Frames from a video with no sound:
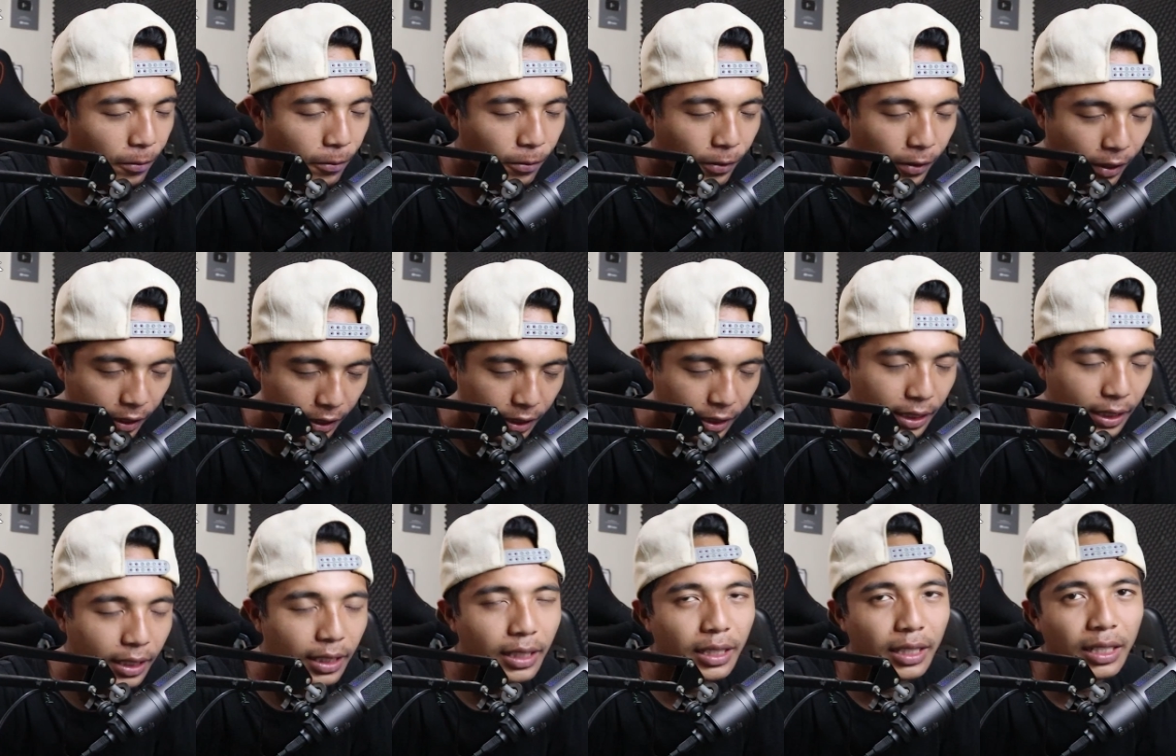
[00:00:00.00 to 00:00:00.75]

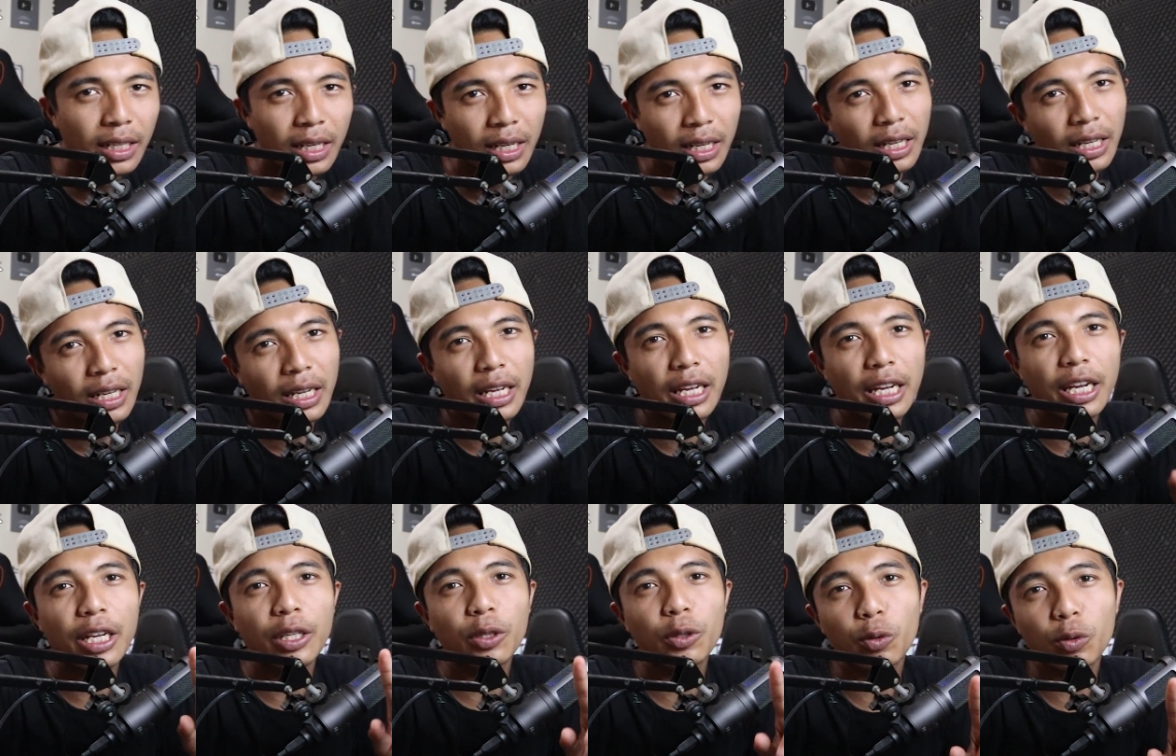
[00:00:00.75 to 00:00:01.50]
Fix.
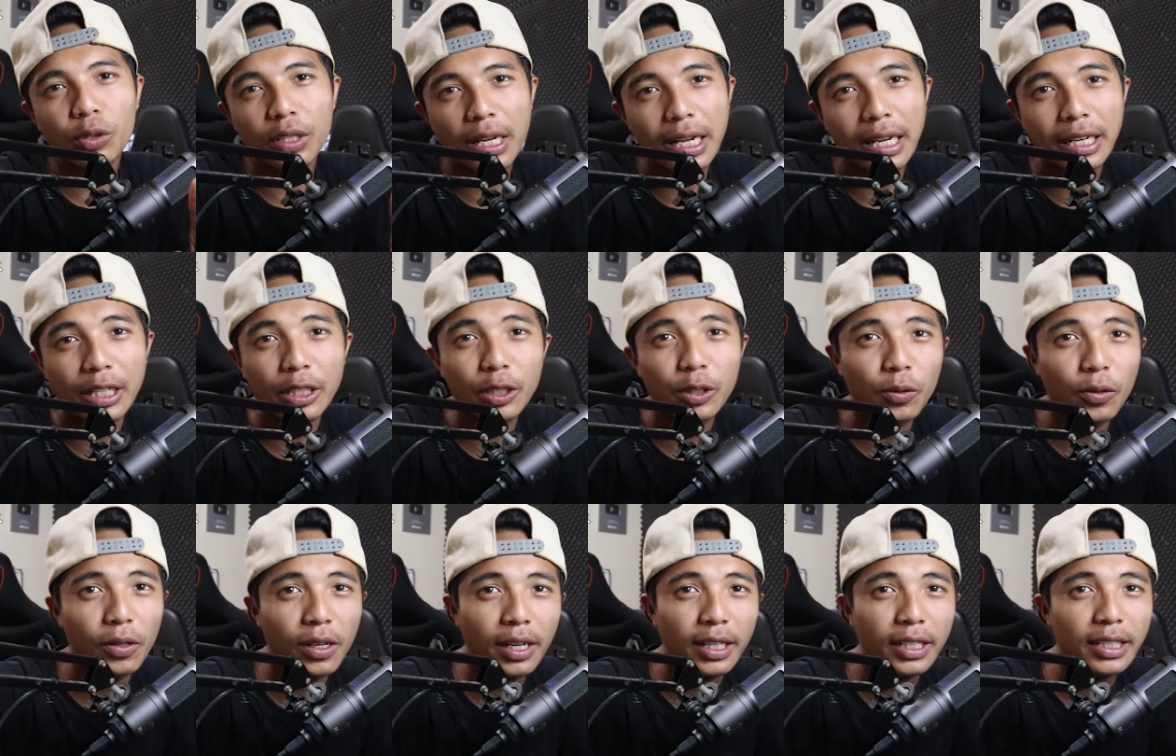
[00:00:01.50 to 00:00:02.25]
Itu tadi
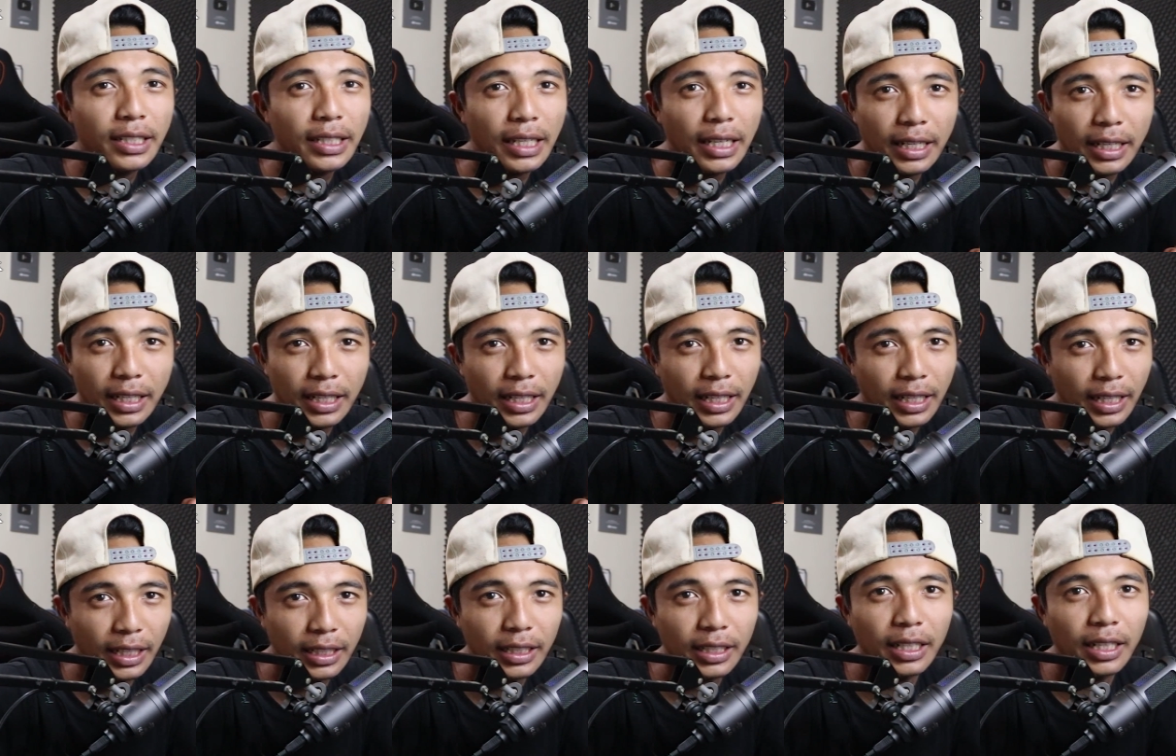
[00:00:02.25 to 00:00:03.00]
suara siren
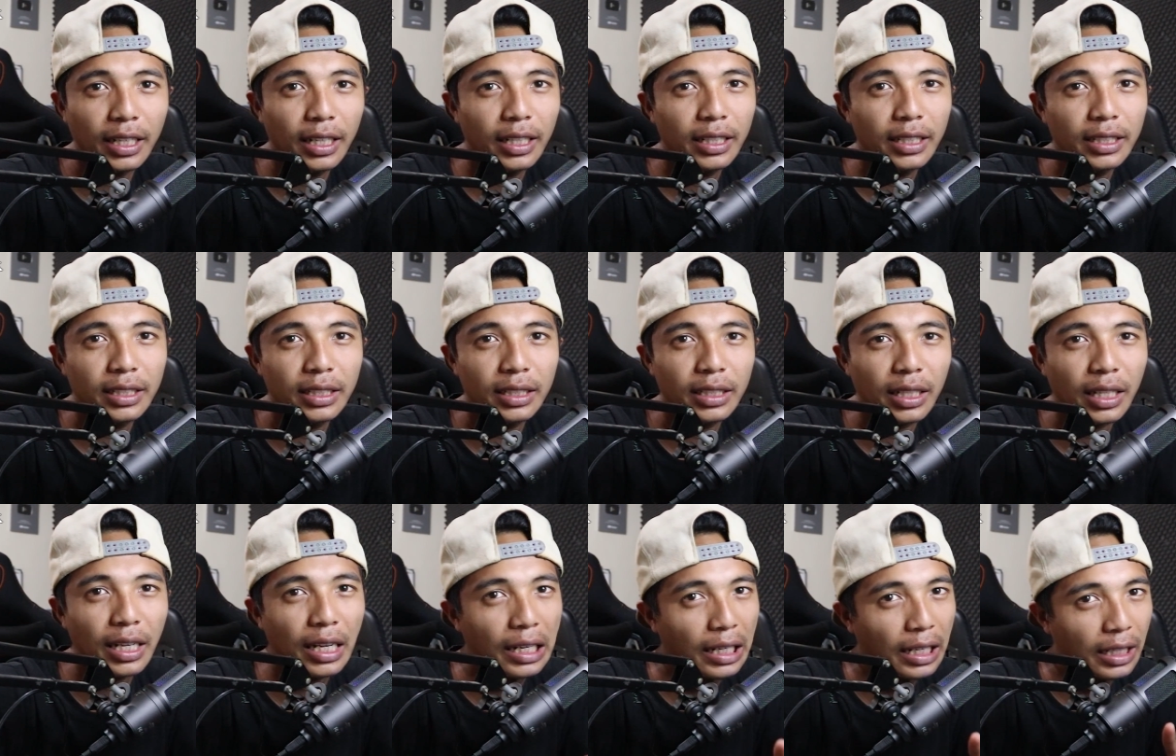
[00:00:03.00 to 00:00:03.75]
head
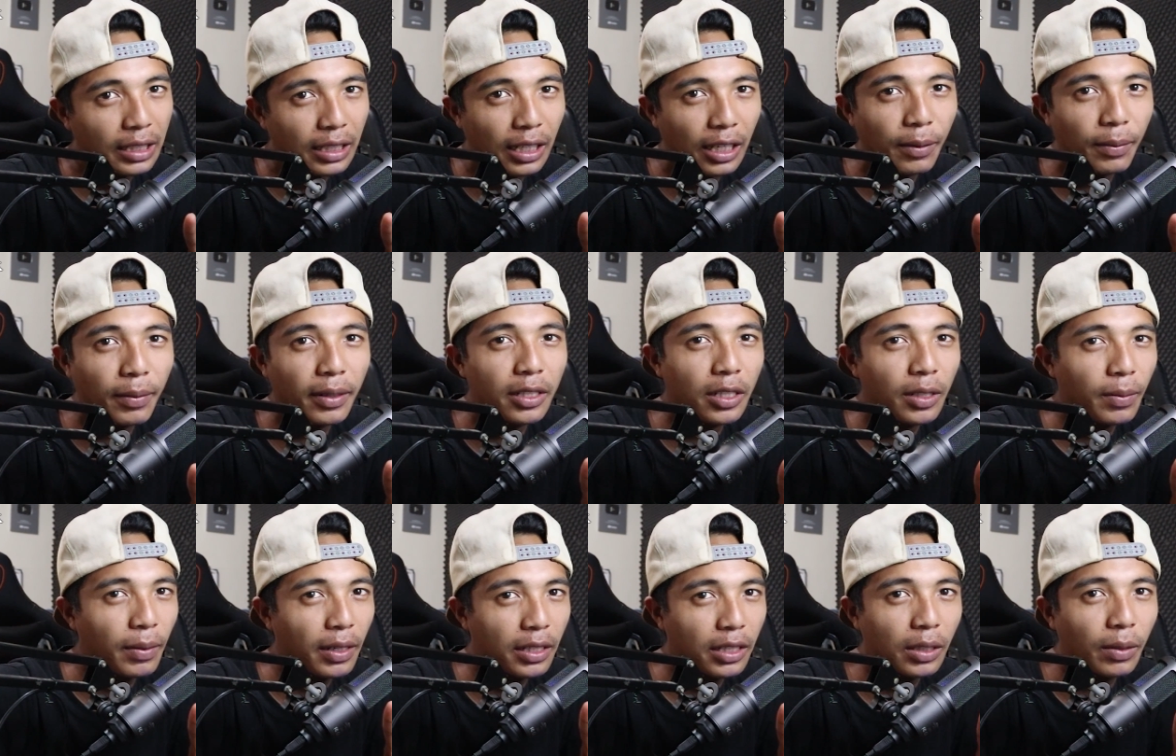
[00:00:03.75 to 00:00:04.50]
guys. Kalian jangan
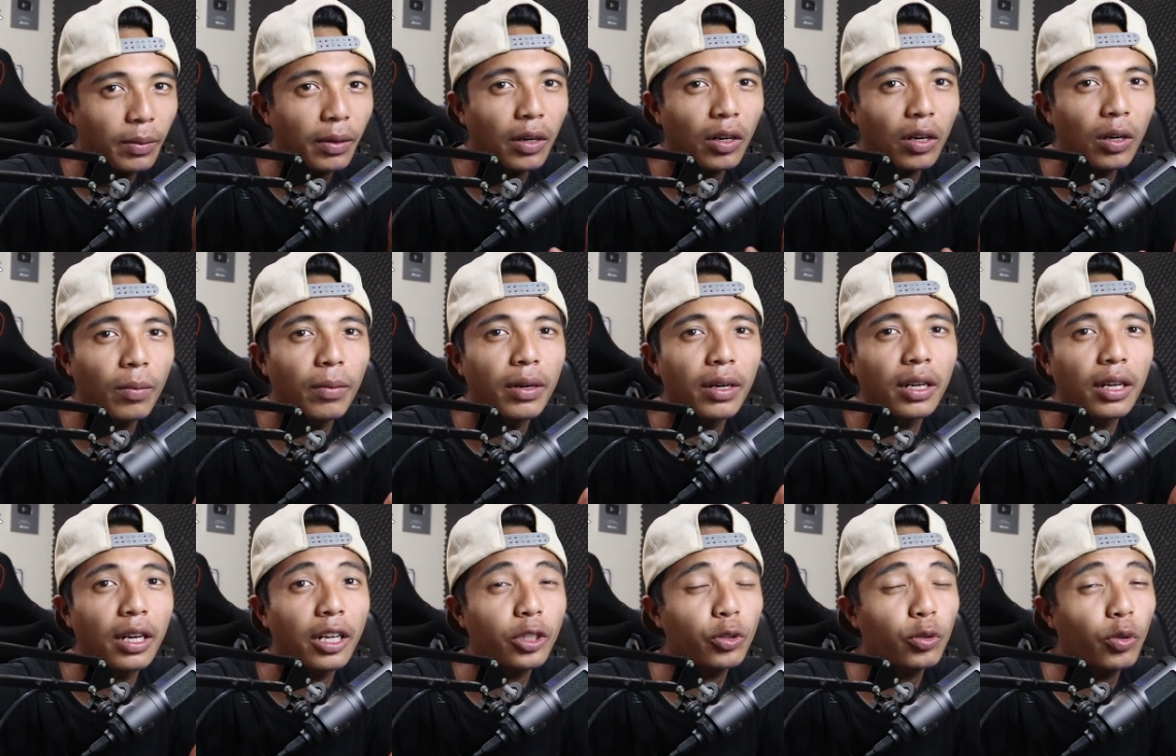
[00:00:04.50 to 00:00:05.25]
macam-macam kalau
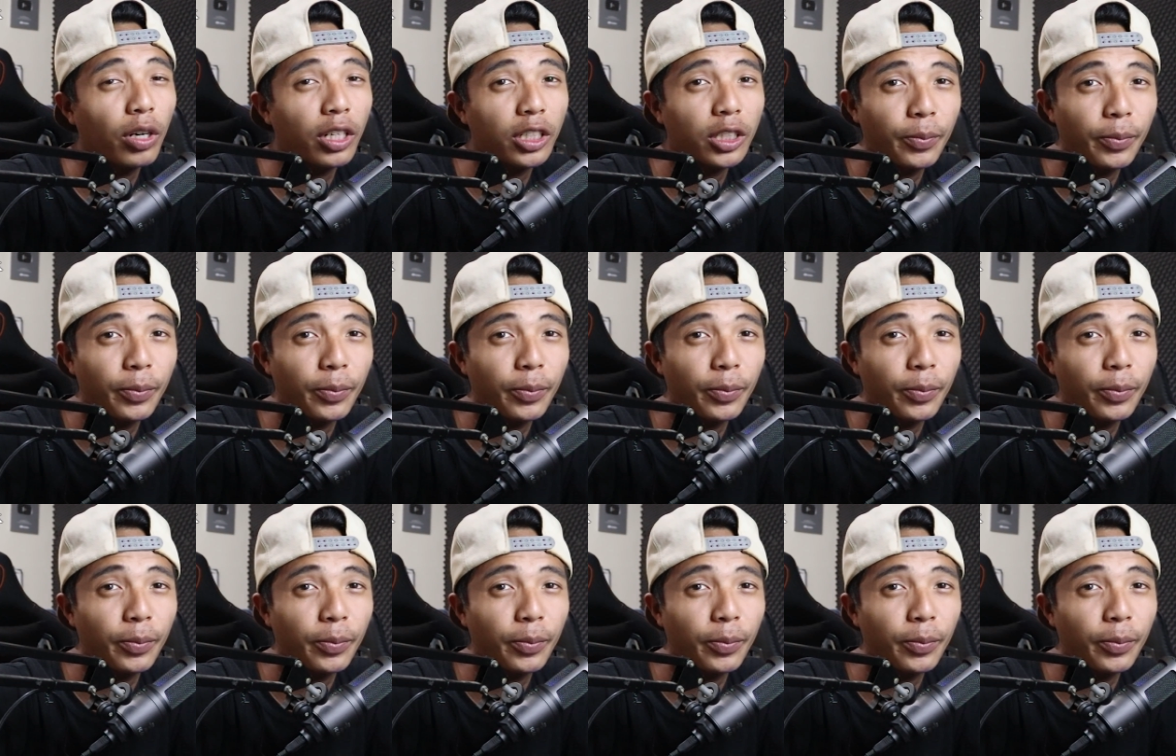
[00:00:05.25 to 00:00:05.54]
mendengar suara